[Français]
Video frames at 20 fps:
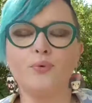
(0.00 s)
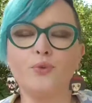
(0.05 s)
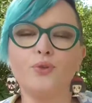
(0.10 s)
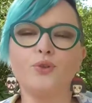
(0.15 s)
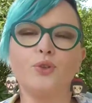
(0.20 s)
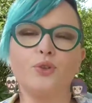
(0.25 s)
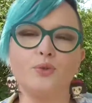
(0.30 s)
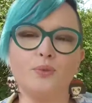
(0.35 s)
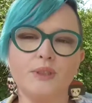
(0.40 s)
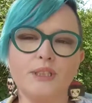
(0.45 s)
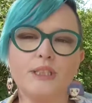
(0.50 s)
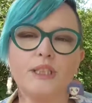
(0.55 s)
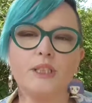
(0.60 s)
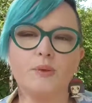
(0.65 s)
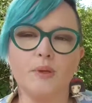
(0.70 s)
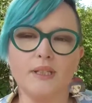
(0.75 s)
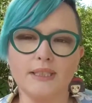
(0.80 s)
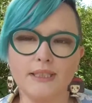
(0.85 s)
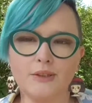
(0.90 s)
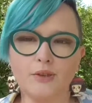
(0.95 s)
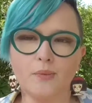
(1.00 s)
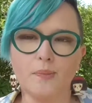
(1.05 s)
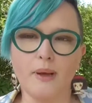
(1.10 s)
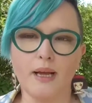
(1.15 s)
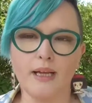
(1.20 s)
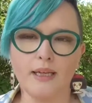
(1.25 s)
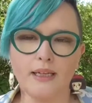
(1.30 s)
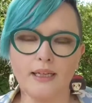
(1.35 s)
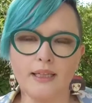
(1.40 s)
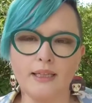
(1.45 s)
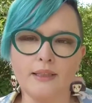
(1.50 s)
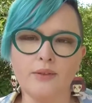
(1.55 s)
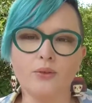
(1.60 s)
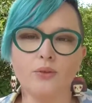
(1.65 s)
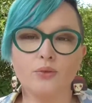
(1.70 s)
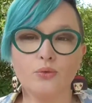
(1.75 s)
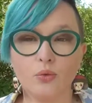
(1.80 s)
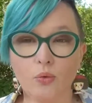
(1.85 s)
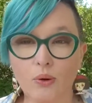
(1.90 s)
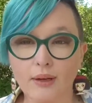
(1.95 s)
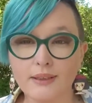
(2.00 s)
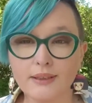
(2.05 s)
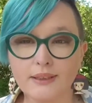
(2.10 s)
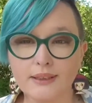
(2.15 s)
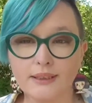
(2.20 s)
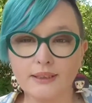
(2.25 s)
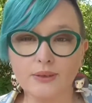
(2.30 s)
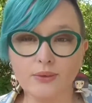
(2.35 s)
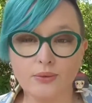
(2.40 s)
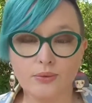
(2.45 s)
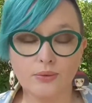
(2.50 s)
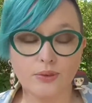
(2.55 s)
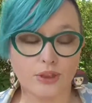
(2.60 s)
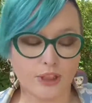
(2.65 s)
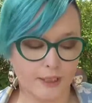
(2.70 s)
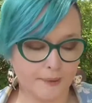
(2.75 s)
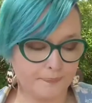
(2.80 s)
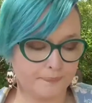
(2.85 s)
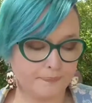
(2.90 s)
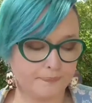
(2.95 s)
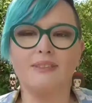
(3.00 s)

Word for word: Pour aujourd'hui, j'ai choisi de parler de trois de ces sujets.